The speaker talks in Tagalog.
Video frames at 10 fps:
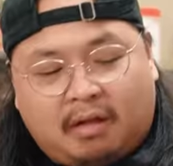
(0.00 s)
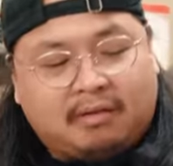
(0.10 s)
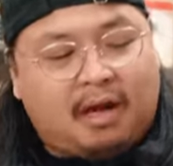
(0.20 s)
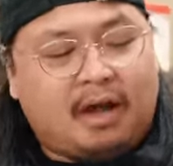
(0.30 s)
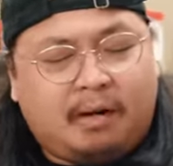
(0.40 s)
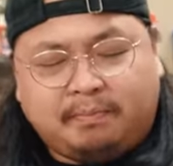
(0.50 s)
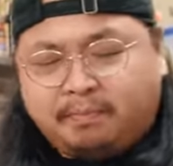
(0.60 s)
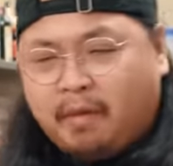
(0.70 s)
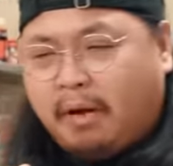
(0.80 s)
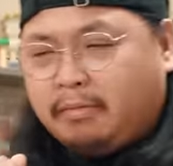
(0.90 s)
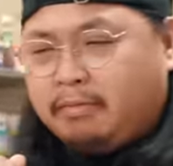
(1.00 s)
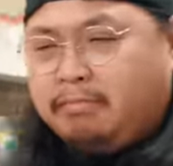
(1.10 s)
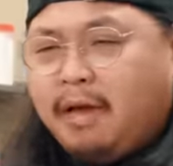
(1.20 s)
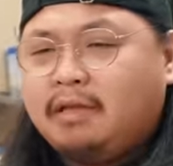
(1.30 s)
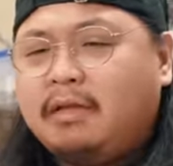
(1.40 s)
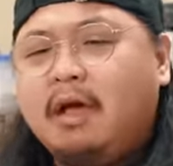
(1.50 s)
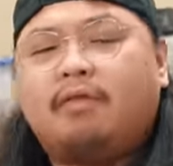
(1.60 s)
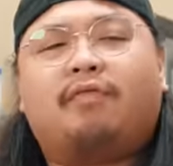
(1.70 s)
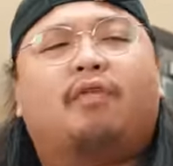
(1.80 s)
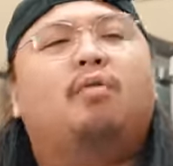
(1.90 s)
Talagang made
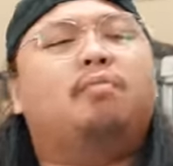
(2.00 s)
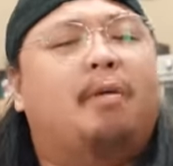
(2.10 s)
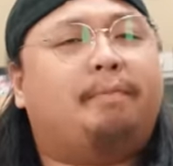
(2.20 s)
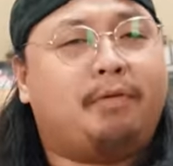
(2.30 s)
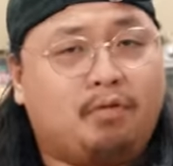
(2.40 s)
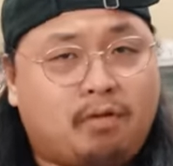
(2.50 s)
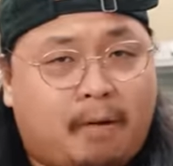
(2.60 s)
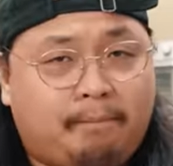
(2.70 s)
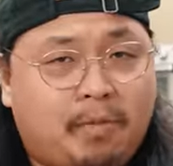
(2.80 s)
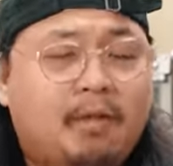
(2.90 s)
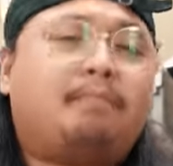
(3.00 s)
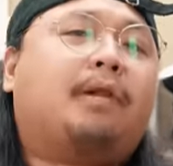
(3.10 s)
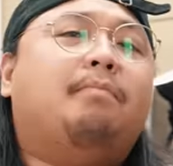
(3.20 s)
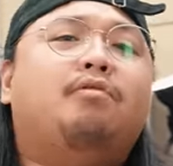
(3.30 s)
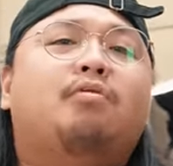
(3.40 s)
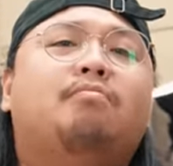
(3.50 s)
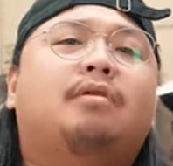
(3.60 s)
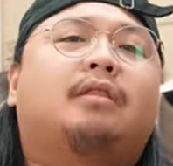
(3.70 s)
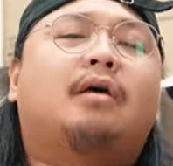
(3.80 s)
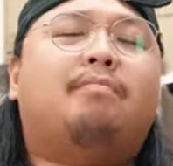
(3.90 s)
from pure premium
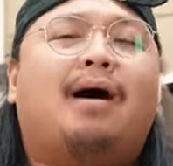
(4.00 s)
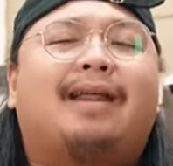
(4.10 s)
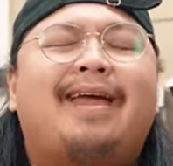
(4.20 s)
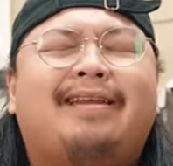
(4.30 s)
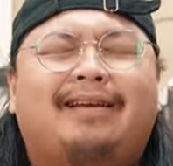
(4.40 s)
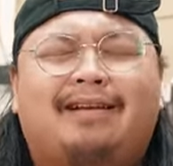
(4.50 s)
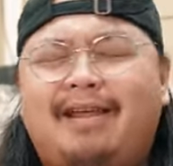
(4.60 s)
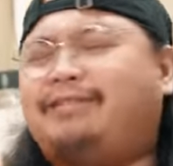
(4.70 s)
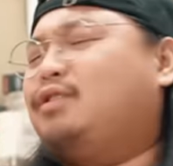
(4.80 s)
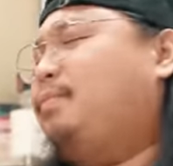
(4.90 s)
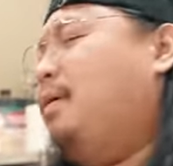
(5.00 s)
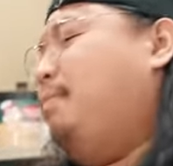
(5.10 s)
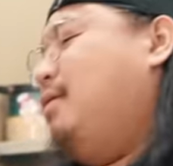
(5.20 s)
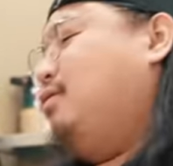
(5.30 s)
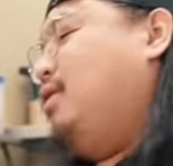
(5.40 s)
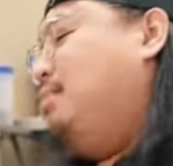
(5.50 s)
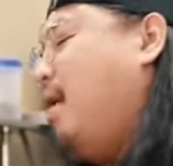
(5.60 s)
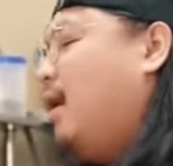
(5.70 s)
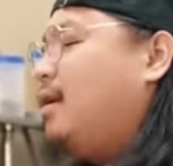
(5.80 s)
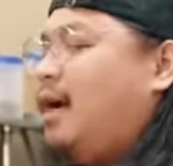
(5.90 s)
meat pare and glaze to perfection.
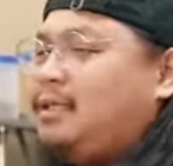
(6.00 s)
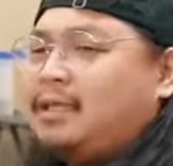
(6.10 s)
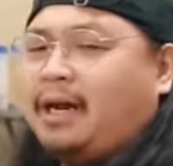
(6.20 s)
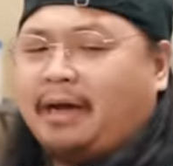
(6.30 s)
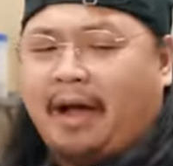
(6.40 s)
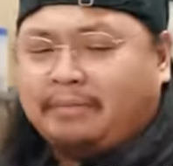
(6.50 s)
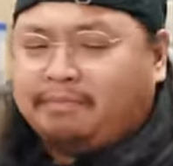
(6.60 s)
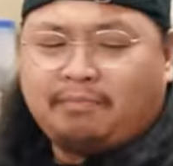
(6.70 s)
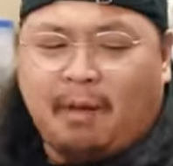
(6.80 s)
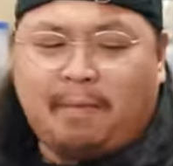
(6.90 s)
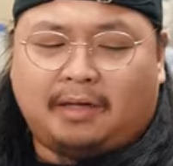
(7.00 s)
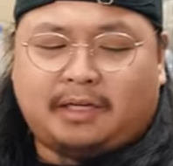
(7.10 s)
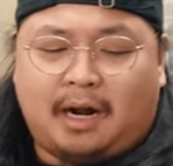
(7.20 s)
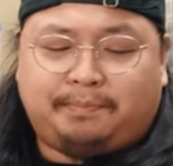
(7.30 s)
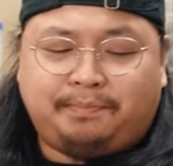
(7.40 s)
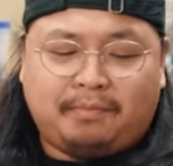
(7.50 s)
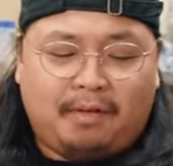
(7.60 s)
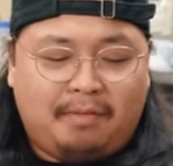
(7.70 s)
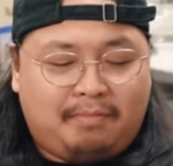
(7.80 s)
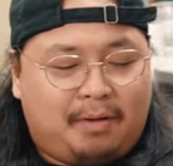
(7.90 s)
Ibang klase talaga. Napakasarap.
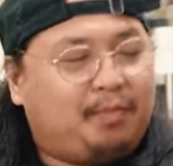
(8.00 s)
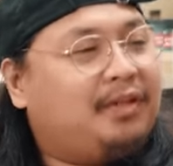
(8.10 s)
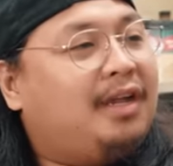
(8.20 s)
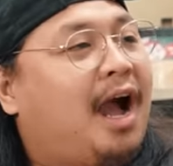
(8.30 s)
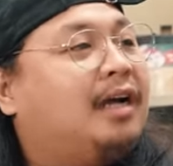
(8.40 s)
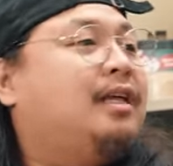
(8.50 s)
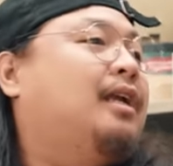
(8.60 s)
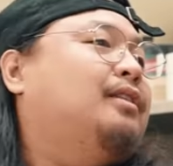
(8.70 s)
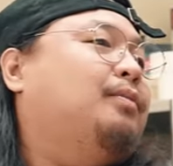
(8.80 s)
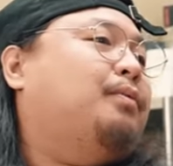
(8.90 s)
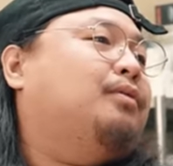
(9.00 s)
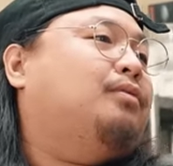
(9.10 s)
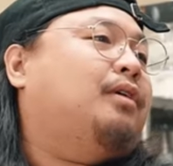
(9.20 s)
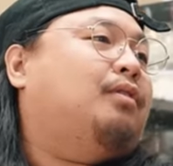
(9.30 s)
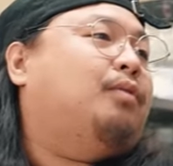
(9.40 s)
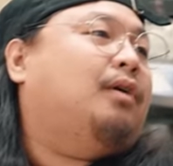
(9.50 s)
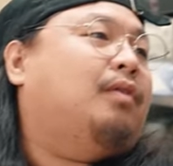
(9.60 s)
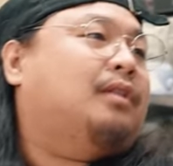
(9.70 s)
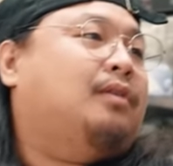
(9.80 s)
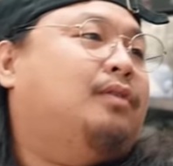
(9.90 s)
pwede pwedeng akin na lang to producer. Uwi ko
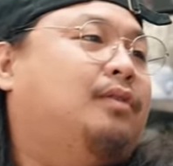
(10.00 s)
na to.